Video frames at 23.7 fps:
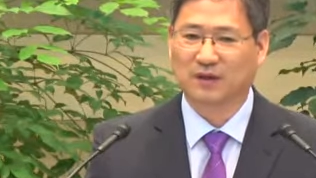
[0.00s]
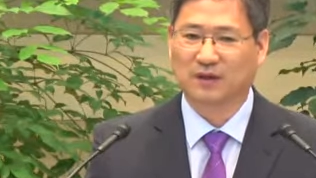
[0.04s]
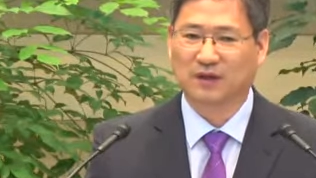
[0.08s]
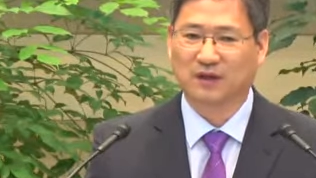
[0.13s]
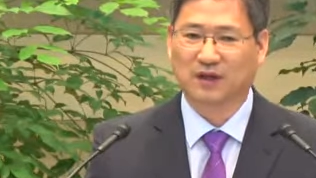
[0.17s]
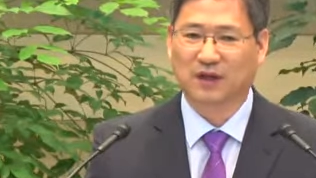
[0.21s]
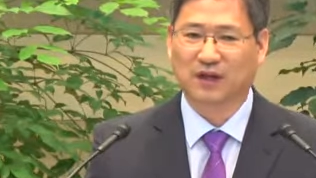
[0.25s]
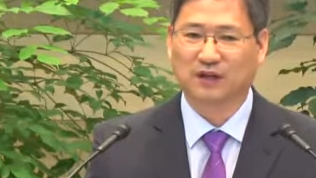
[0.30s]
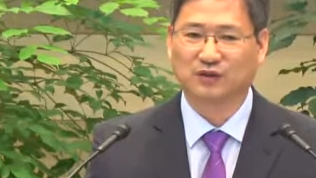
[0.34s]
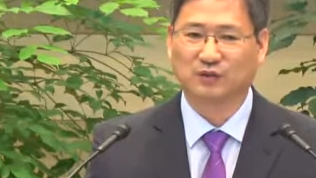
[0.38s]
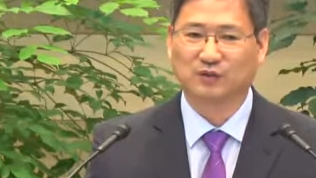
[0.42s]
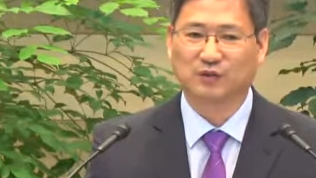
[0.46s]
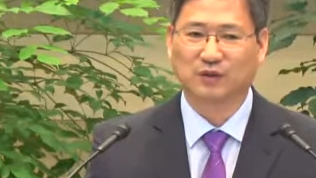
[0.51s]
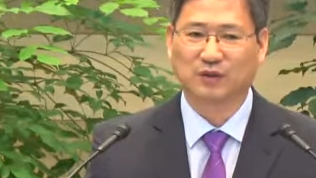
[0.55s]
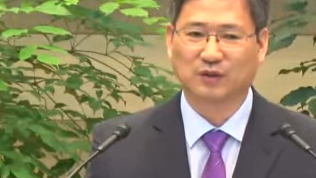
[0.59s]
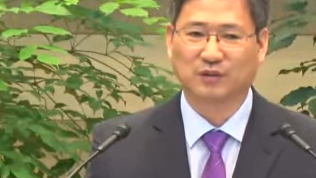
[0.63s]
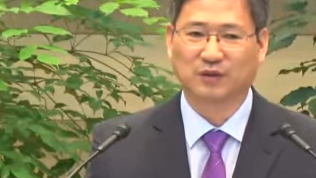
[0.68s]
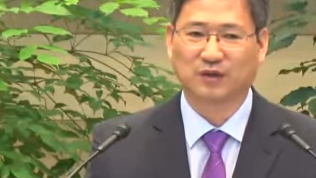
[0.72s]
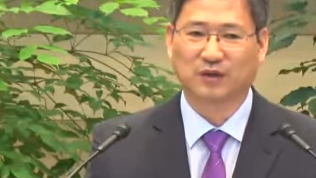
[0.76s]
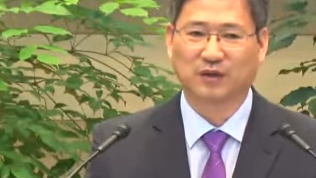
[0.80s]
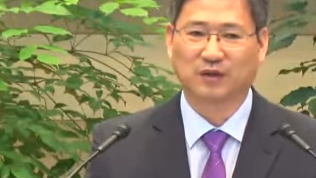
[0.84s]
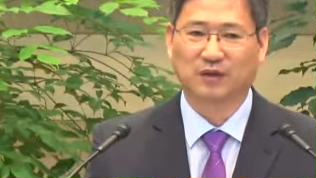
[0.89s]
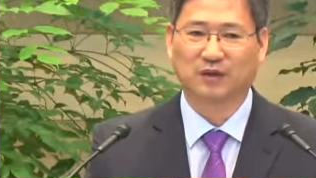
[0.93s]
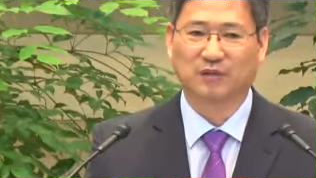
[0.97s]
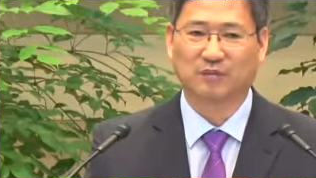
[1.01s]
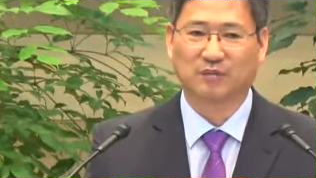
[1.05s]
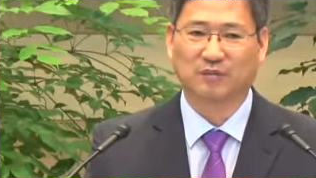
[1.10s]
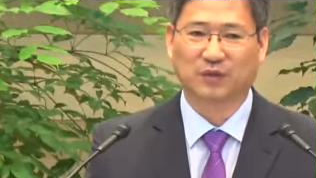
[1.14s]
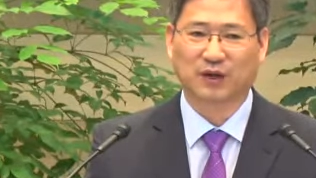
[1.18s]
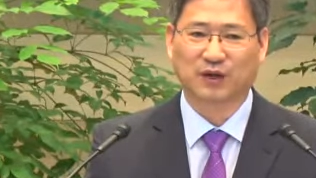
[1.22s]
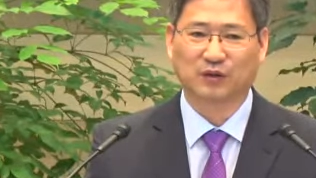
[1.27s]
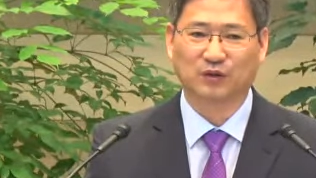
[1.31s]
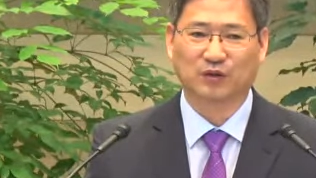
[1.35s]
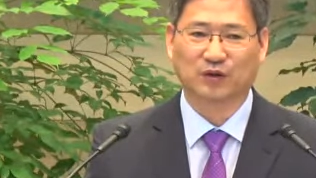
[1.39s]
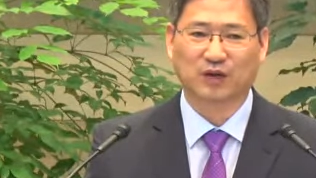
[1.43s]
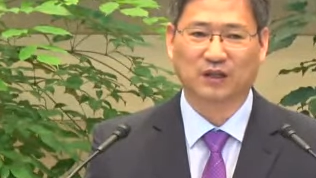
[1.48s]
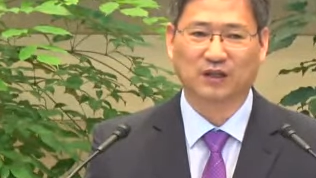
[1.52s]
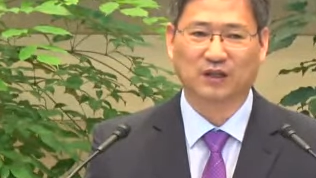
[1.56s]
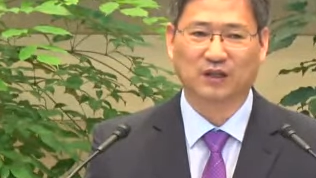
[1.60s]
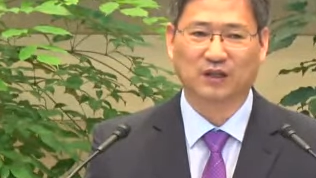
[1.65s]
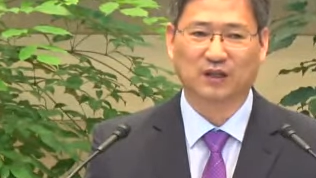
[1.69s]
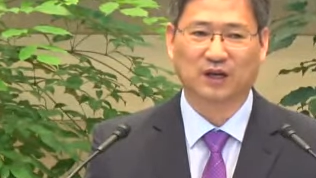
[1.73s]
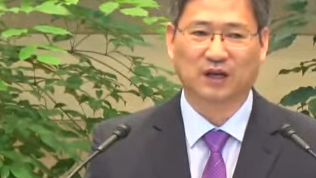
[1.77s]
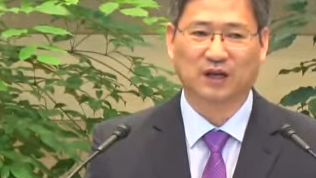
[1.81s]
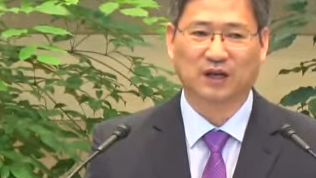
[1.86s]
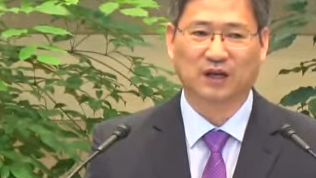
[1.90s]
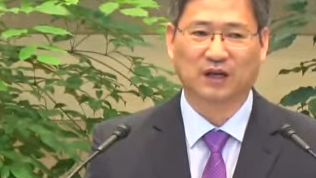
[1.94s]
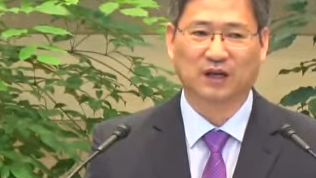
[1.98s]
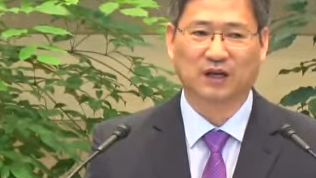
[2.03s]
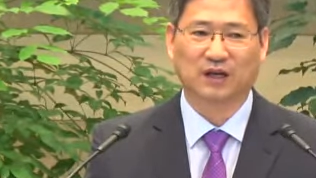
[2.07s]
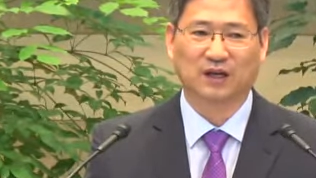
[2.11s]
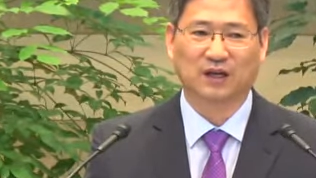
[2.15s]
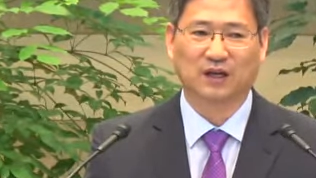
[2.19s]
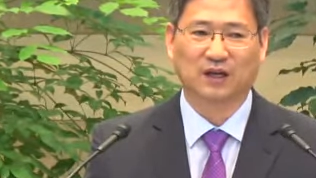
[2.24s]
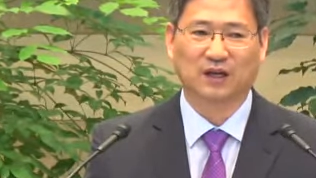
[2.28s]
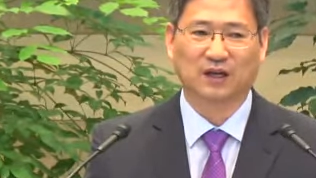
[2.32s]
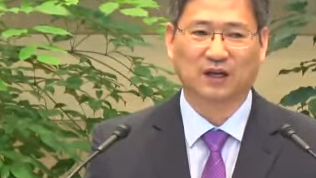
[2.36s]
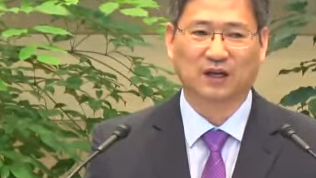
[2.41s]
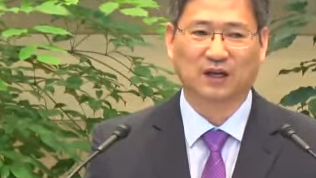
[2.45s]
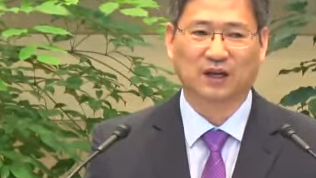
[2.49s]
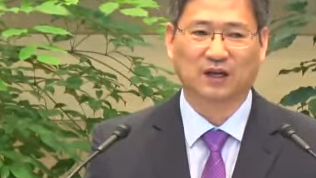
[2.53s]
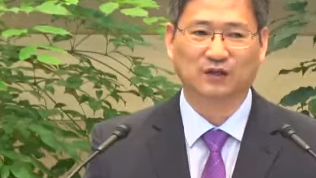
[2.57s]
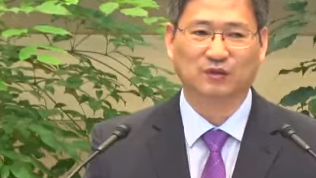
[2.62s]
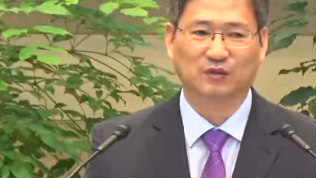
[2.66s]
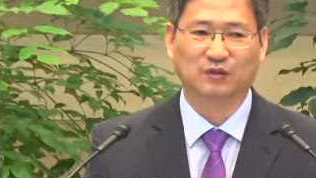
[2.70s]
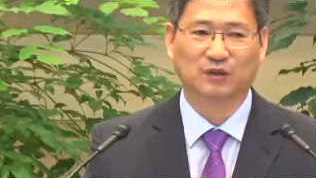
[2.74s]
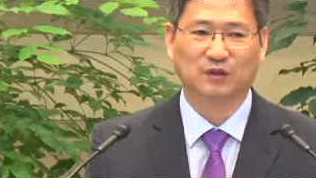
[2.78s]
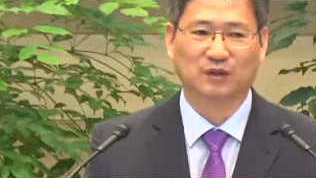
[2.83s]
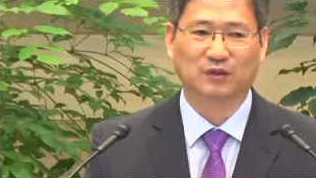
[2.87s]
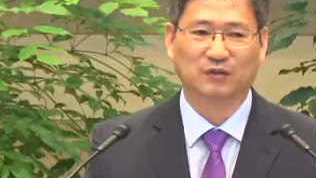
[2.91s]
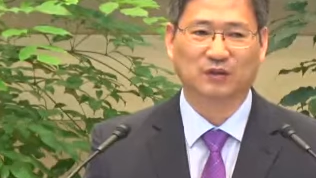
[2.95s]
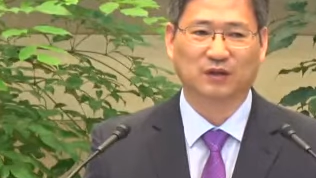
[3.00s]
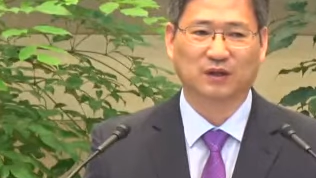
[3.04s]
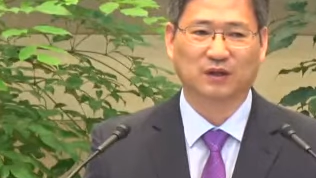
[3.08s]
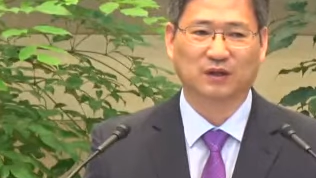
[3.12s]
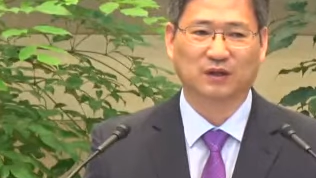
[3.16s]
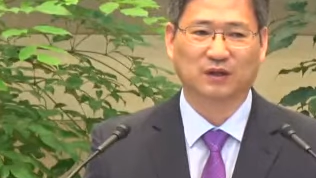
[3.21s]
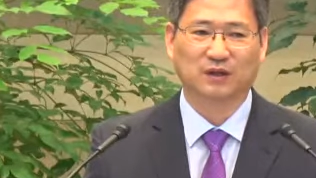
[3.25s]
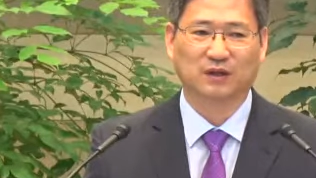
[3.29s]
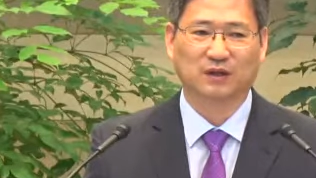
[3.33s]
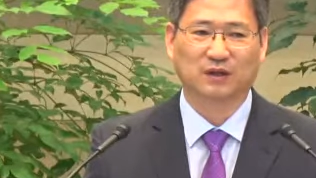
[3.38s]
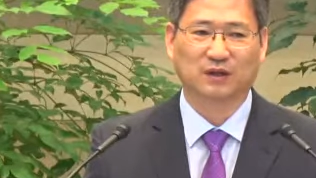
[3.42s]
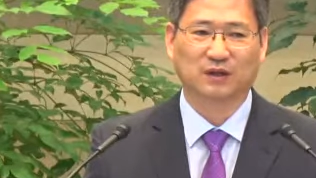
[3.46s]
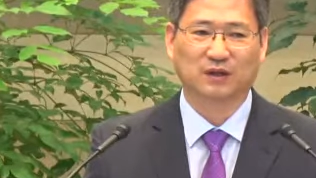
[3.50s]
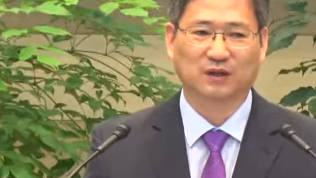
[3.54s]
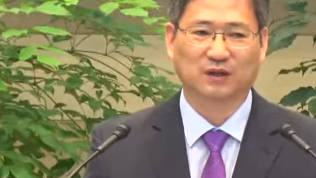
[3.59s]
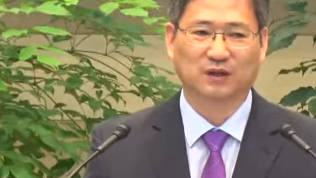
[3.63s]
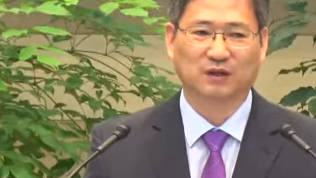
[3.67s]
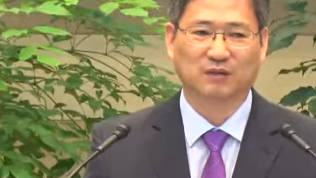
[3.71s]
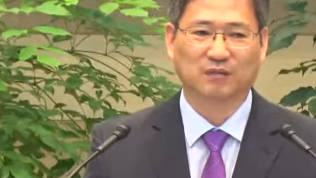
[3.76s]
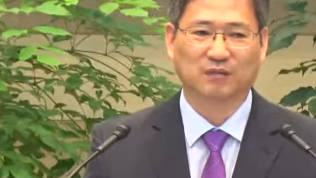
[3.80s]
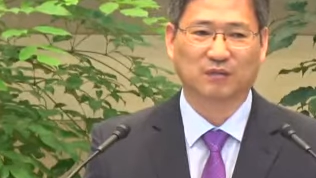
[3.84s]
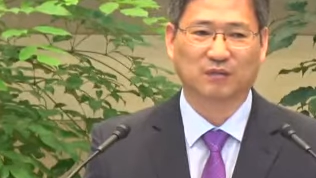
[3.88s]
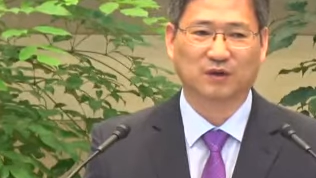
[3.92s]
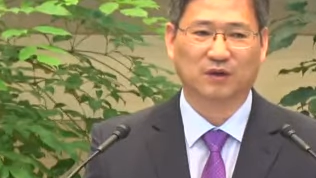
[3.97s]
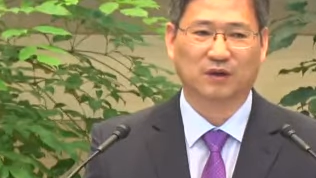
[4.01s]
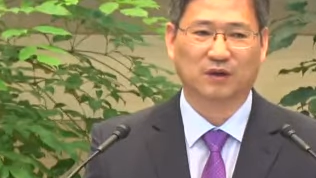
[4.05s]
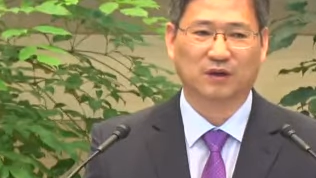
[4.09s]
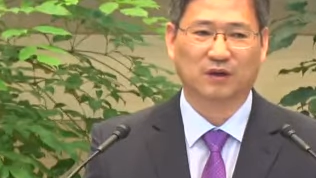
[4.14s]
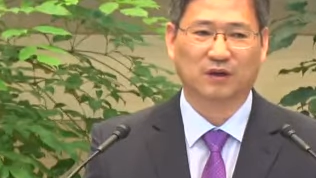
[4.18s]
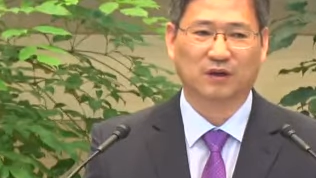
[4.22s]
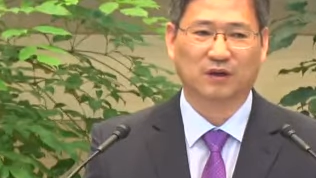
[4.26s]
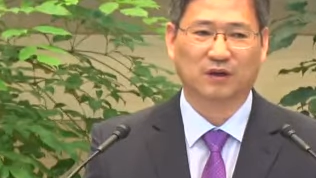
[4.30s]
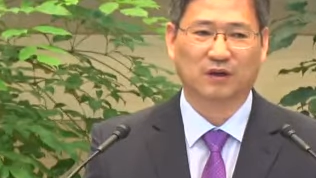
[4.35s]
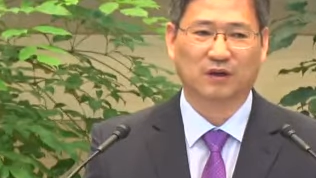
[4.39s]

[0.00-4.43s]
예수 믿으면 병도 낫는다, 예수 믿으면 뭐,